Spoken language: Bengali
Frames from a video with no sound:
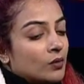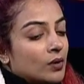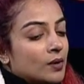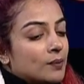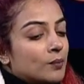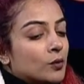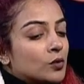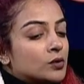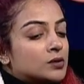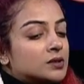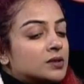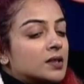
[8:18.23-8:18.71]

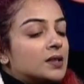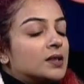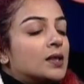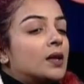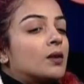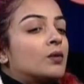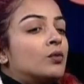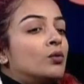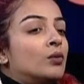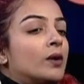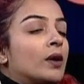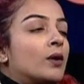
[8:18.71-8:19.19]
ওই
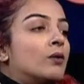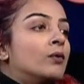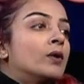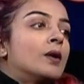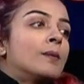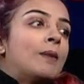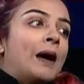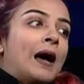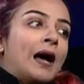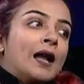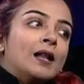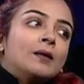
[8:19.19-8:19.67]
বস্তিতে ঘুরে
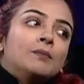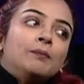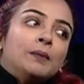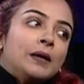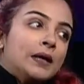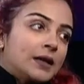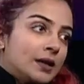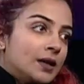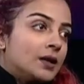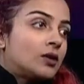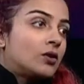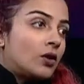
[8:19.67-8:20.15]
ঘুরে ভাত
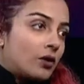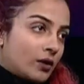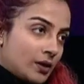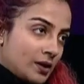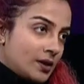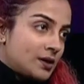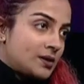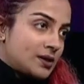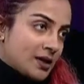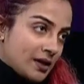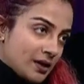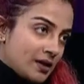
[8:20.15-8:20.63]
বিক্রি
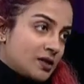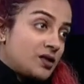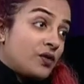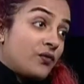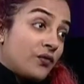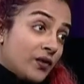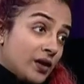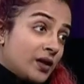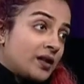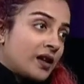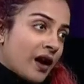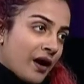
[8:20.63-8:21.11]
করে যারা
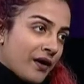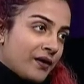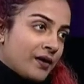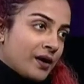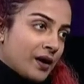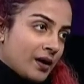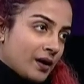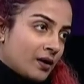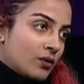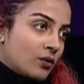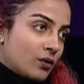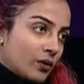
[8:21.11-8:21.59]
টিফিন
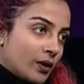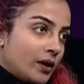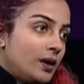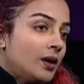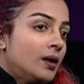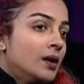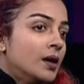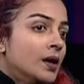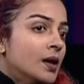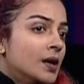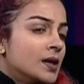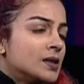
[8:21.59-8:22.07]
ক্যারিয়ারে করে